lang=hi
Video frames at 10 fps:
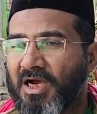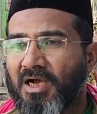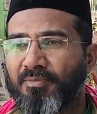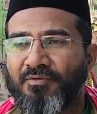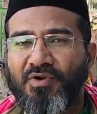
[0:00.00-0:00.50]

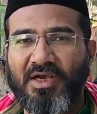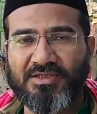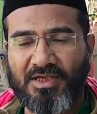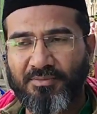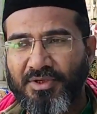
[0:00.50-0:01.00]
जहाँ पे
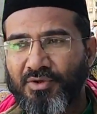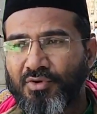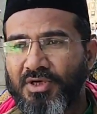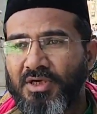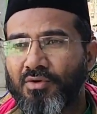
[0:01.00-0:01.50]
फ्लैग
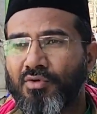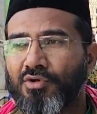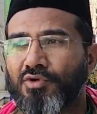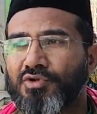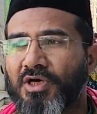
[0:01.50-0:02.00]
सेरेमनी होगी
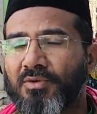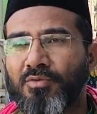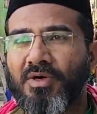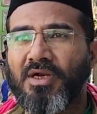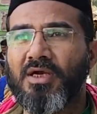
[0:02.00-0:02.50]
और जो
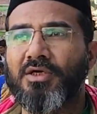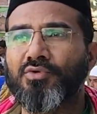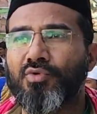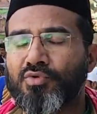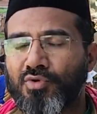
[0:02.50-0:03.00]
छड़ी मुबारक
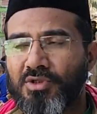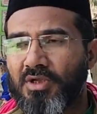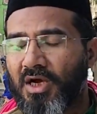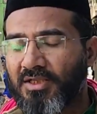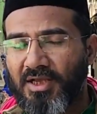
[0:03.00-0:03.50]
का जुलूस
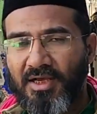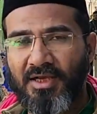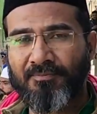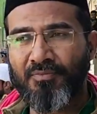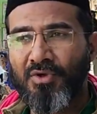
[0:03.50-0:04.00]
आता
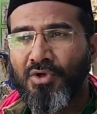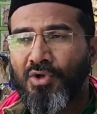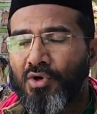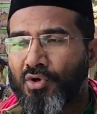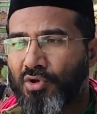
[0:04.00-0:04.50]
है
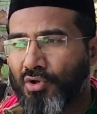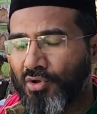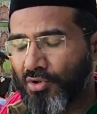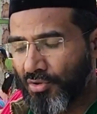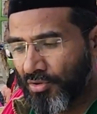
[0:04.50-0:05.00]

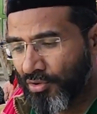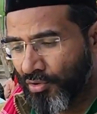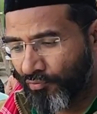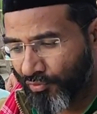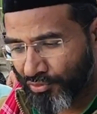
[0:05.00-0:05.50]
और
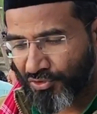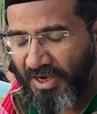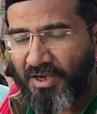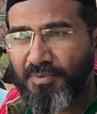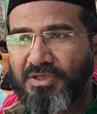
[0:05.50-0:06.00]
वो जो
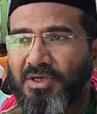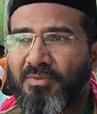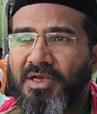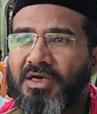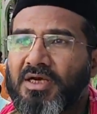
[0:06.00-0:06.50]
शाही
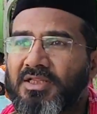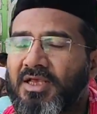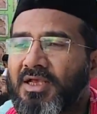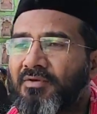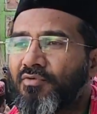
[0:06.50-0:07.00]
परचम लेकर
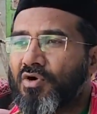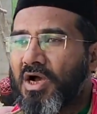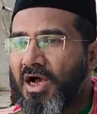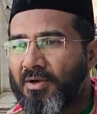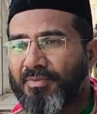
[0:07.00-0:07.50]
आते हैं
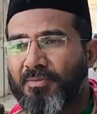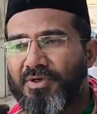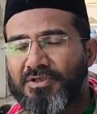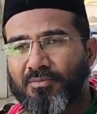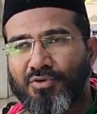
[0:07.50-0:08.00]
वो कहाँ
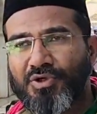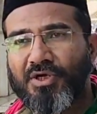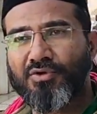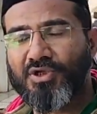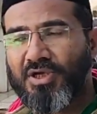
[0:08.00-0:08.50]
पे परचम
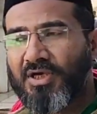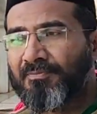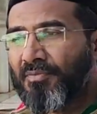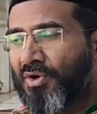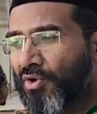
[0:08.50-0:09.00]
कोशाही होती
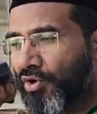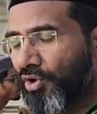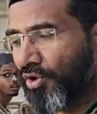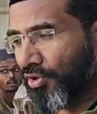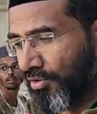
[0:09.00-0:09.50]
है
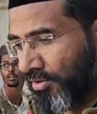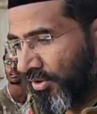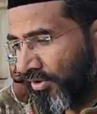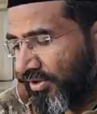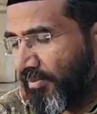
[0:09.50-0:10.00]
और
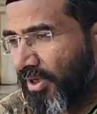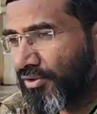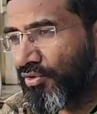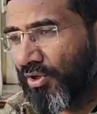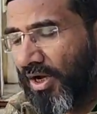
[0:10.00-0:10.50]

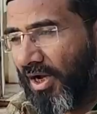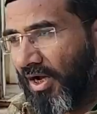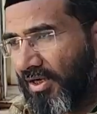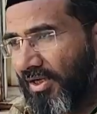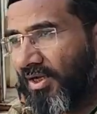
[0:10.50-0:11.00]
जमादुल
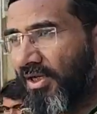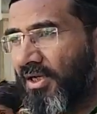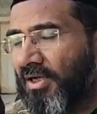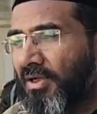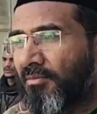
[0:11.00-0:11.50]
आखिर
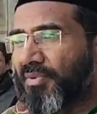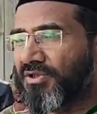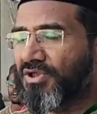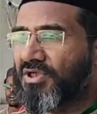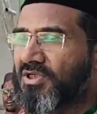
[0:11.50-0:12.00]
की
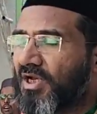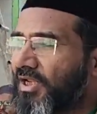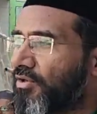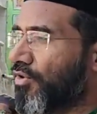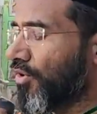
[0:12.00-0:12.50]
25
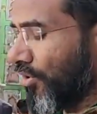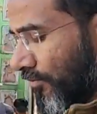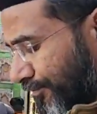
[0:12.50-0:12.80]
तारीख को